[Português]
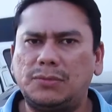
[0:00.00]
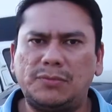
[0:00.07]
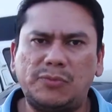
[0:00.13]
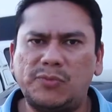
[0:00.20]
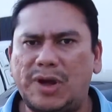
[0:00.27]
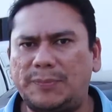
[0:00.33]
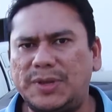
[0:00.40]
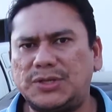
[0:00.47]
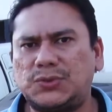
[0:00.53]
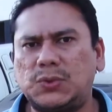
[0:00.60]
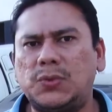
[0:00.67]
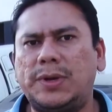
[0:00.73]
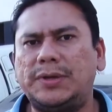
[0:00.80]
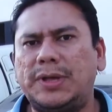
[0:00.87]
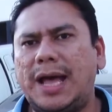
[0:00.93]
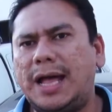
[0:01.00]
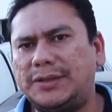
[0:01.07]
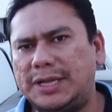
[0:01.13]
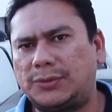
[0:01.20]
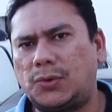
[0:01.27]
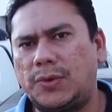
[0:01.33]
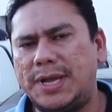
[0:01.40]
uma pessoa
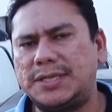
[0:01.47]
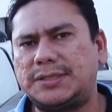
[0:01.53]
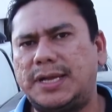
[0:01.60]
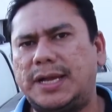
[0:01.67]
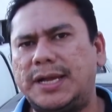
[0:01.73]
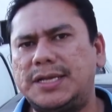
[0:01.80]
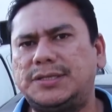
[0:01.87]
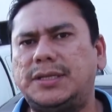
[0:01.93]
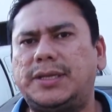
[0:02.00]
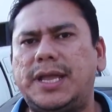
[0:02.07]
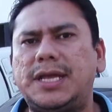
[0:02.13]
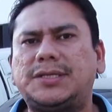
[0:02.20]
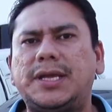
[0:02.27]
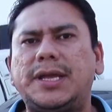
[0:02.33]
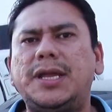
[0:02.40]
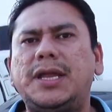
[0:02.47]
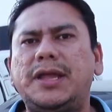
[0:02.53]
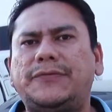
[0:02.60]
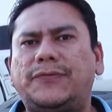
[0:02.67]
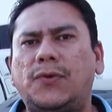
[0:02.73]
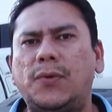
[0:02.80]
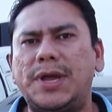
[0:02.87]
adentrou essa residência e
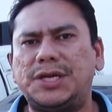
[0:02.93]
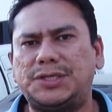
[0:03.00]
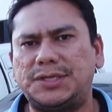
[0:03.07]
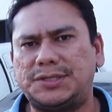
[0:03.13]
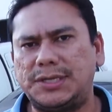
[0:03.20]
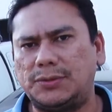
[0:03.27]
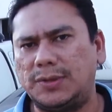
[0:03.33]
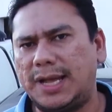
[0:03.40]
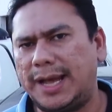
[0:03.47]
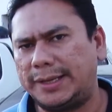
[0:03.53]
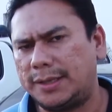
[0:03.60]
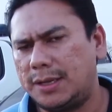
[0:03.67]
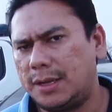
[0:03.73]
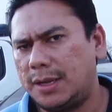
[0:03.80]
levou este celular.